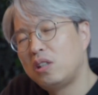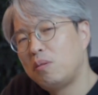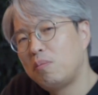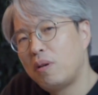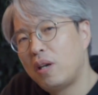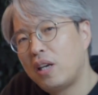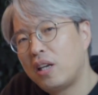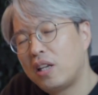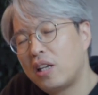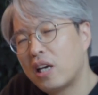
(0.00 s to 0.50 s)

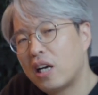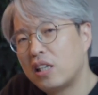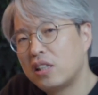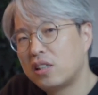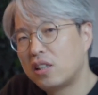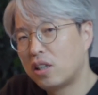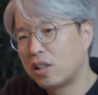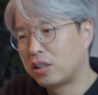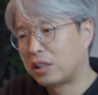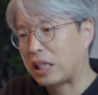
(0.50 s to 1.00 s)
이메일이
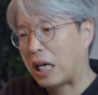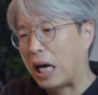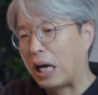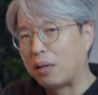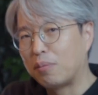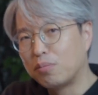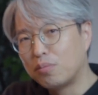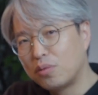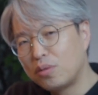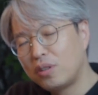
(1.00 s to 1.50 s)
아니라
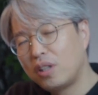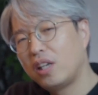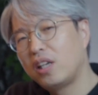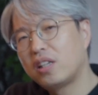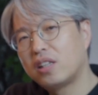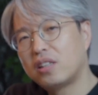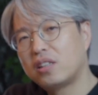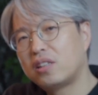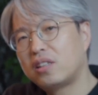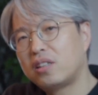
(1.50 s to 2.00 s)

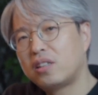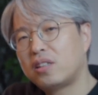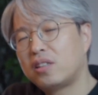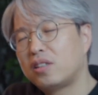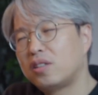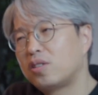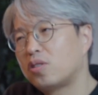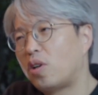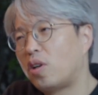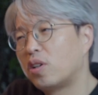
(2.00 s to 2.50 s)
장문의
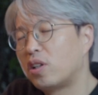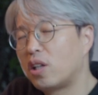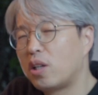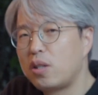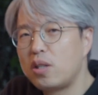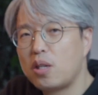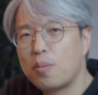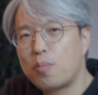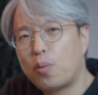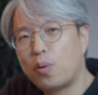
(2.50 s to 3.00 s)
글을 저한테
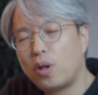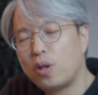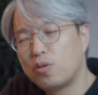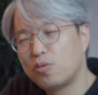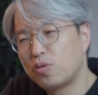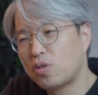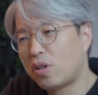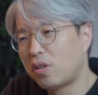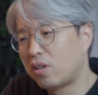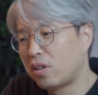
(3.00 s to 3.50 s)
이제
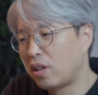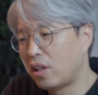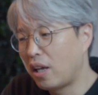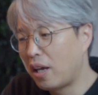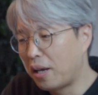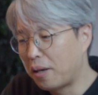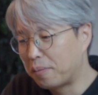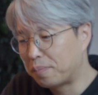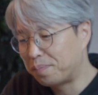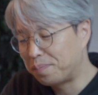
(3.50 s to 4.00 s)

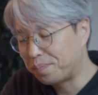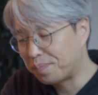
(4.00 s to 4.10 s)
보내주셨는데